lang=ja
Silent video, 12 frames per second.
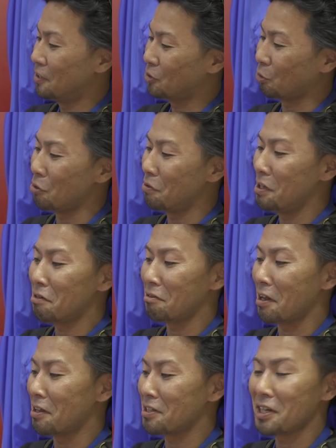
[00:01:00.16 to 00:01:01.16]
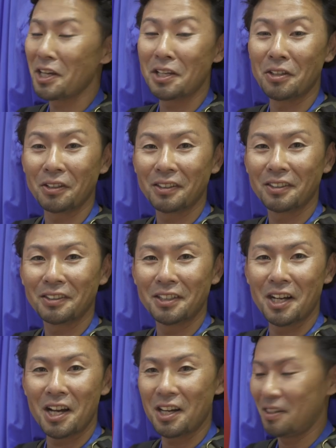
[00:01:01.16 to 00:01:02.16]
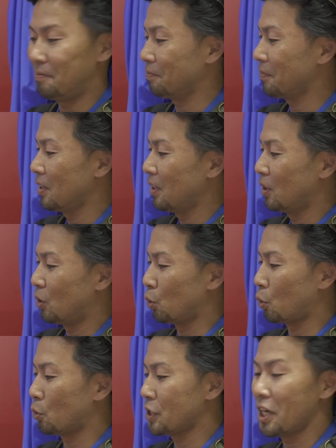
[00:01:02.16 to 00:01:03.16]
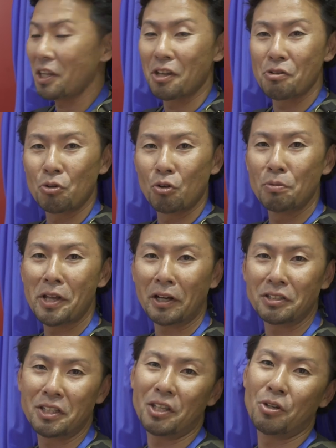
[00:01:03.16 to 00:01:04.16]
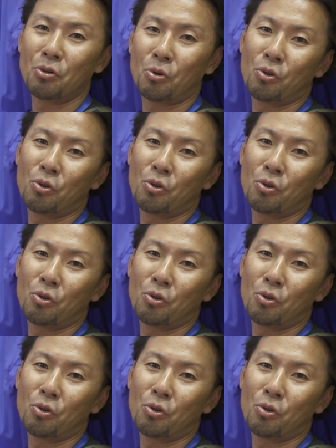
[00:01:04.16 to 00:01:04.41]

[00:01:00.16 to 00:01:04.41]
ちょっとユニークなデザインが施されているグローブなんかつけてると、